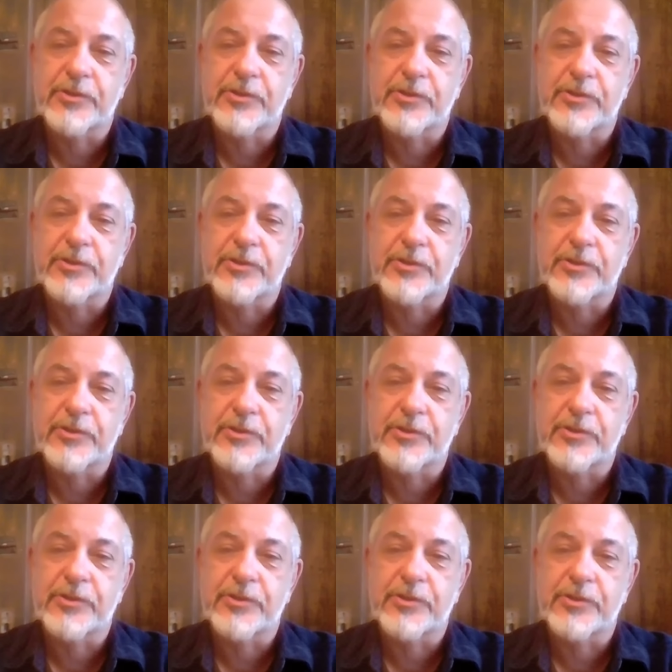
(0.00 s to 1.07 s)

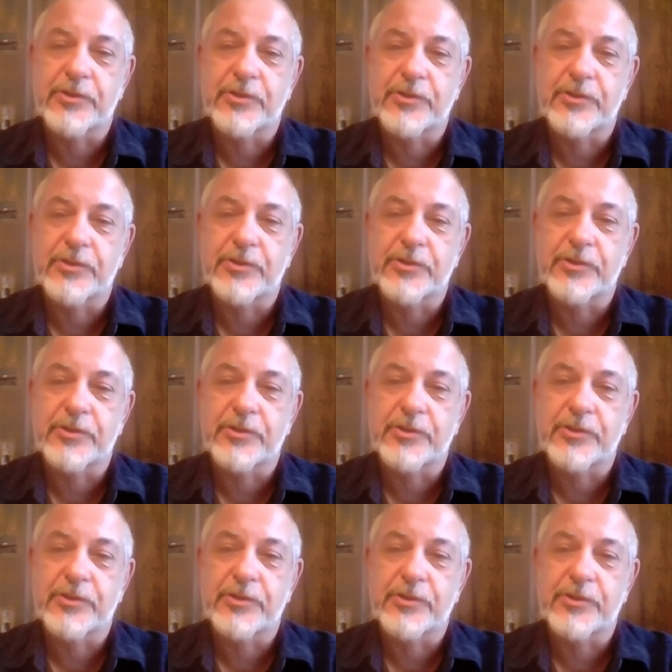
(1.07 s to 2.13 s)
дорого, цены
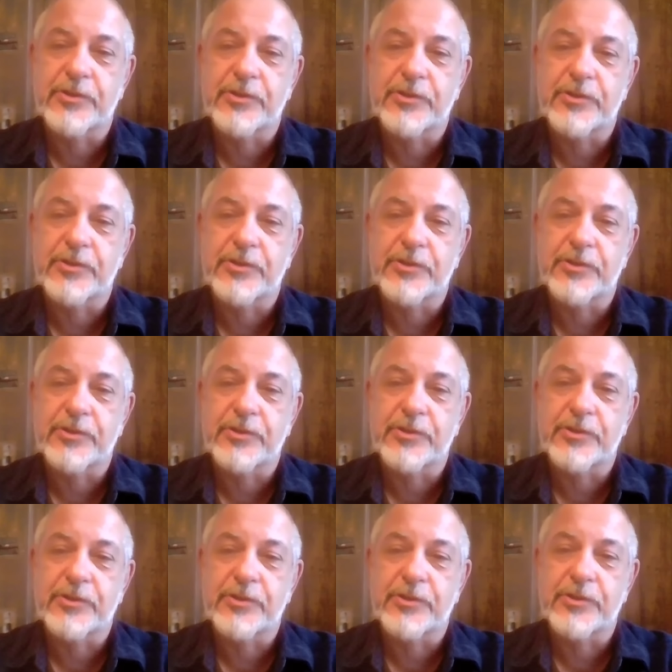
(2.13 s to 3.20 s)
сумасшедшие.
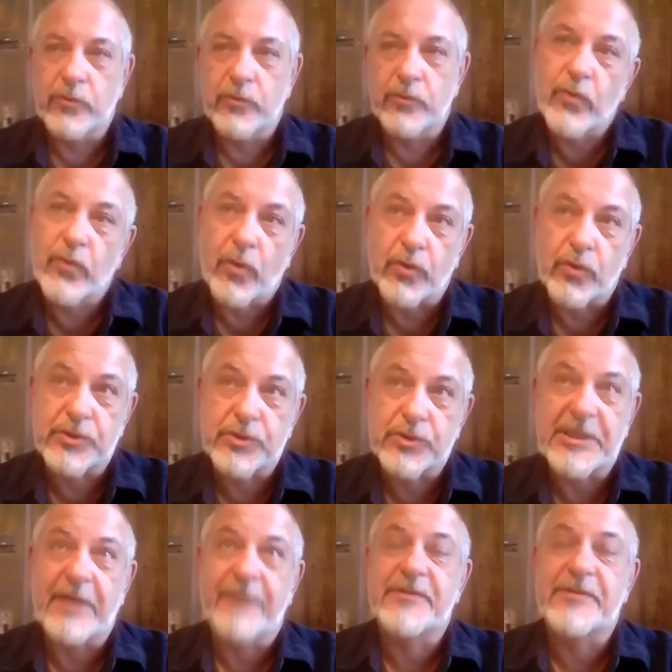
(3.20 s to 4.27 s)
Э, придется
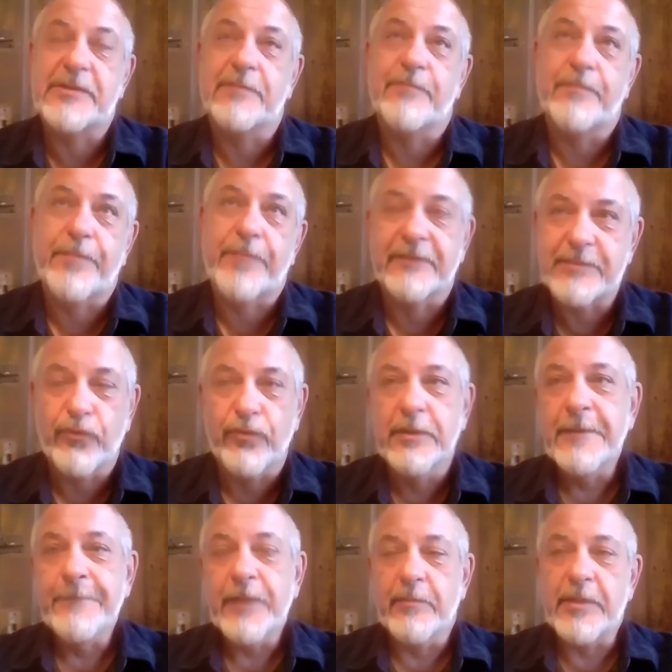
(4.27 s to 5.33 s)
платить, там, ну, доходность
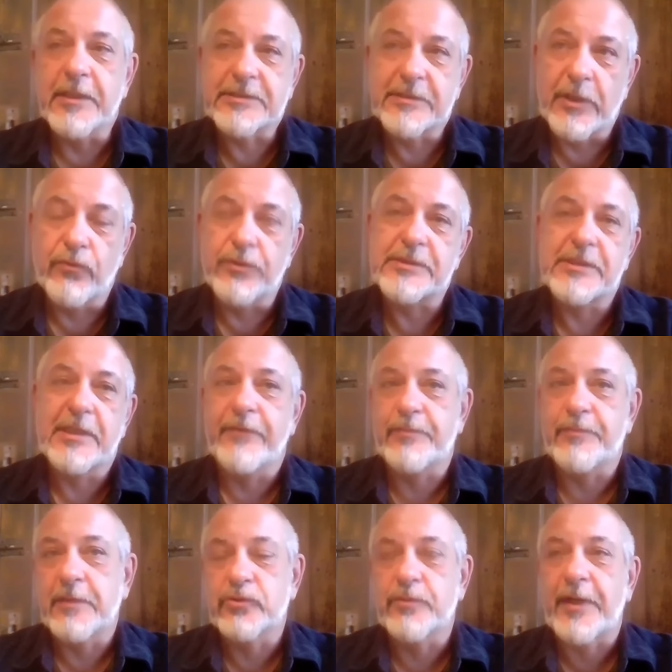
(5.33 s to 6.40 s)
давать, потому что
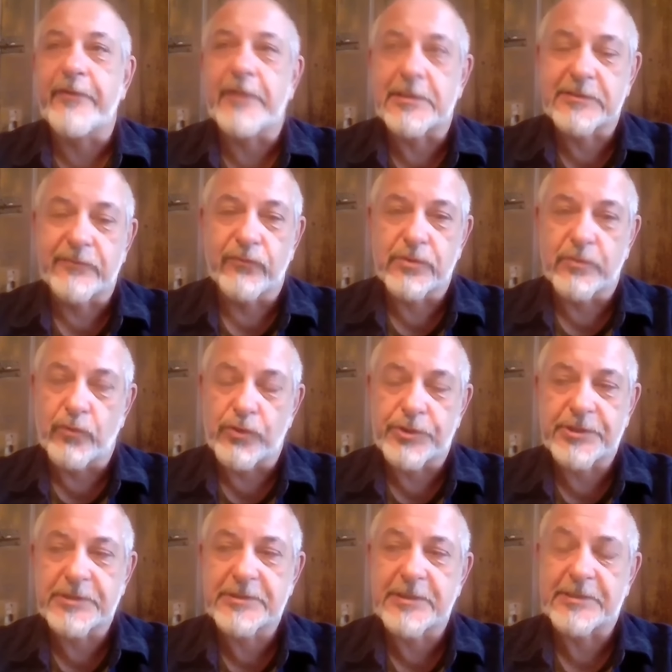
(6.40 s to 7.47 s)
правительство уже больше
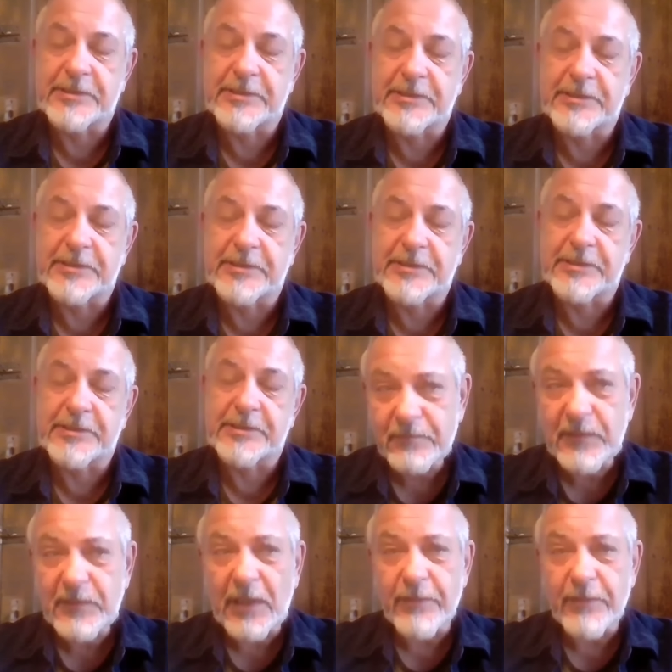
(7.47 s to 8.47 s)
16 платит.